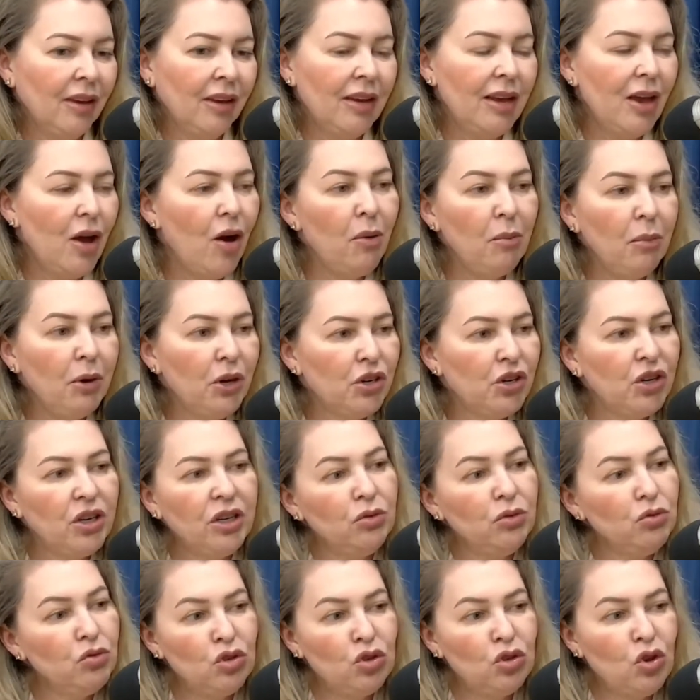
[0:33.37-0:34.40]
E é uma mancha que
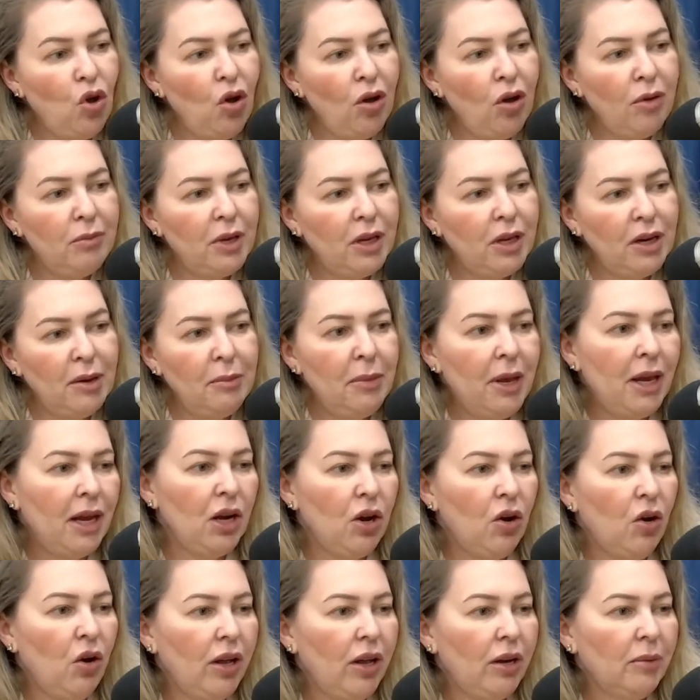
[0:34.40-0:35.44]
não some, ela
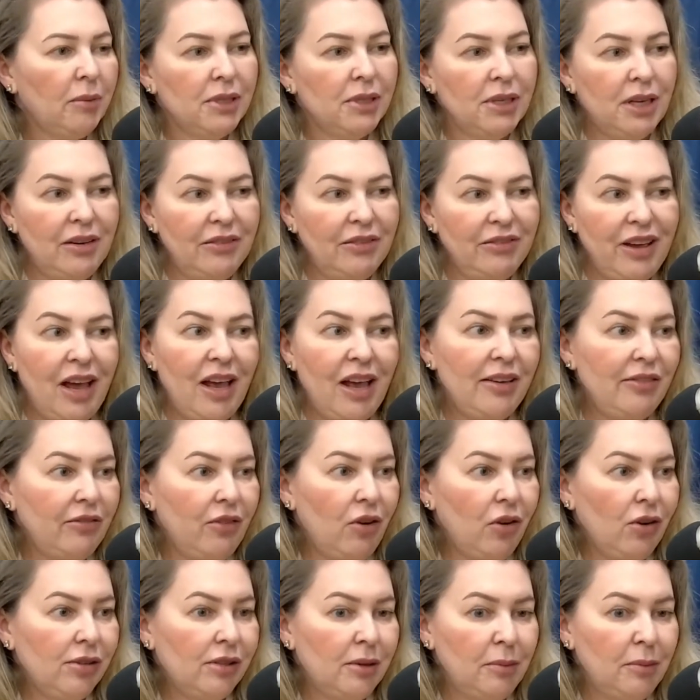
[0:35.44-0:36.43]
melhora, mas ela vai e volta.